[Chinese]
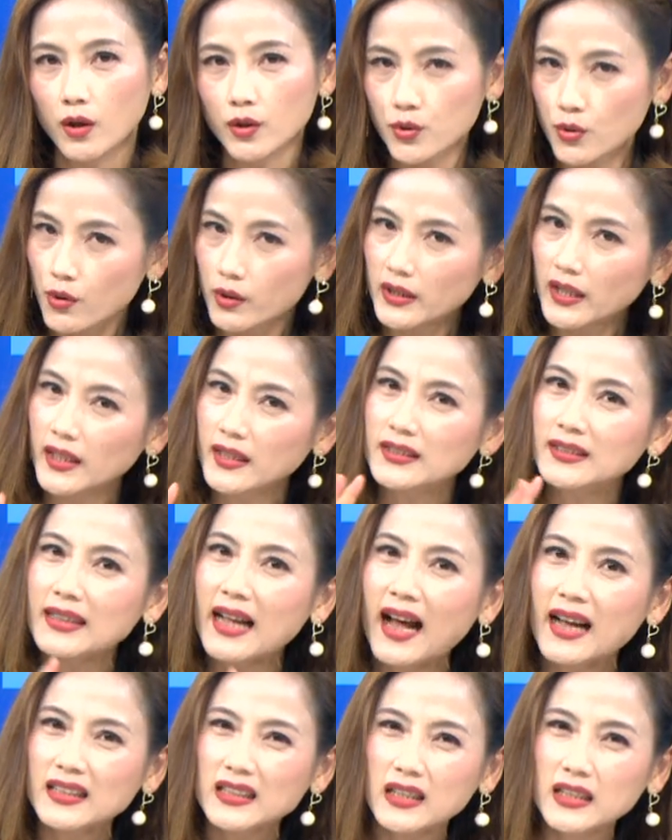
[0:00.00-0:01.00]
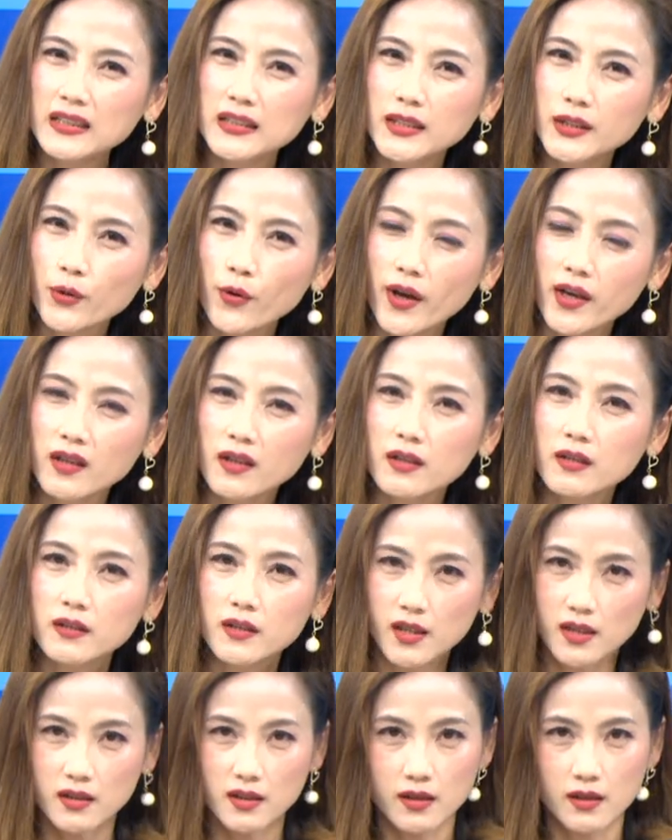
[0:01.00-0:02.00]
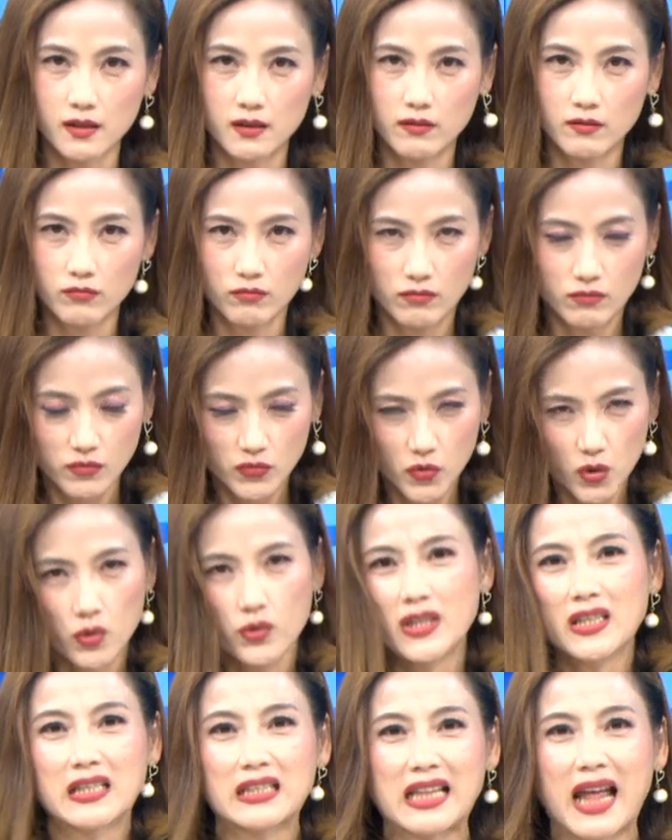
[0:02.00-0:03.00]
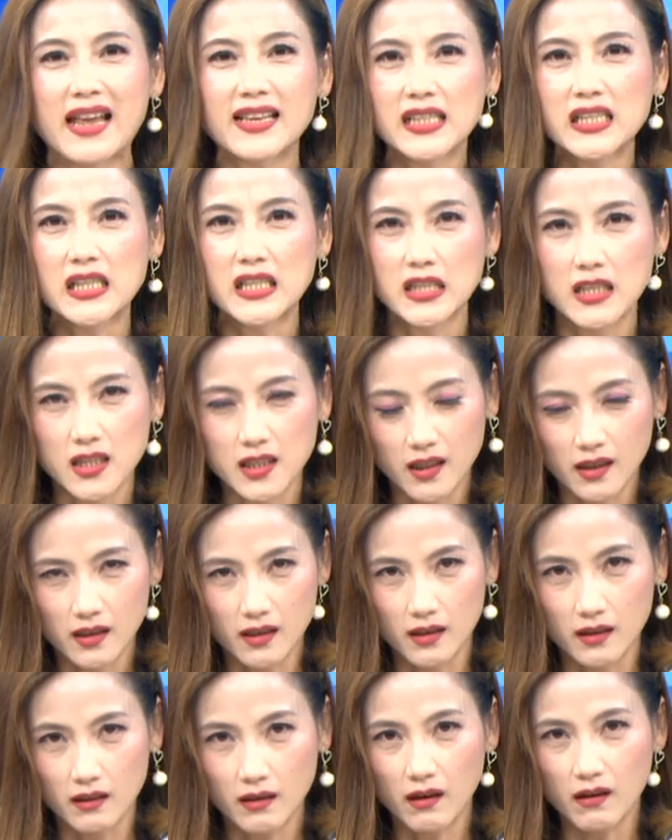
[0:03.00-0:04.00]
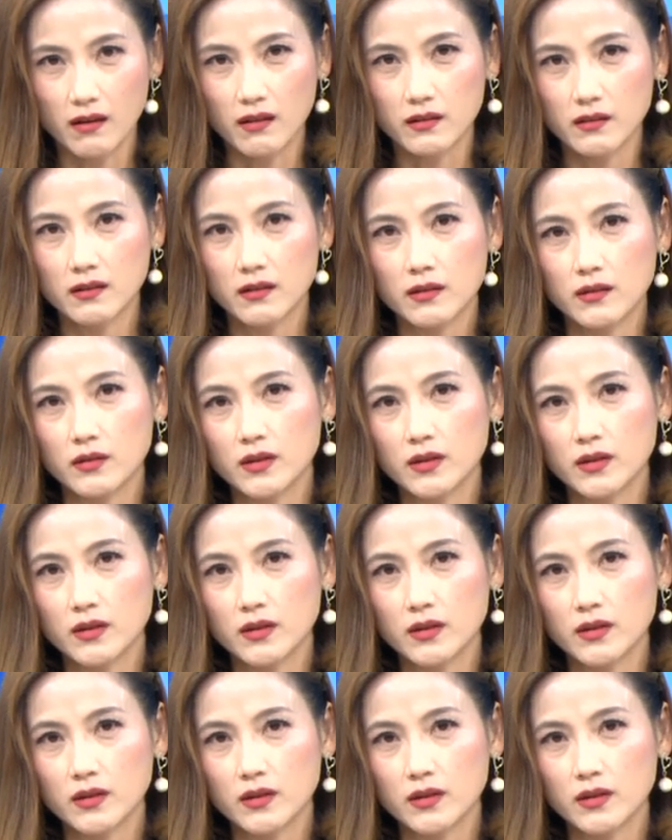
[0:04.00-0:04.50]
昨天大跌的原因其实就是担心这个呃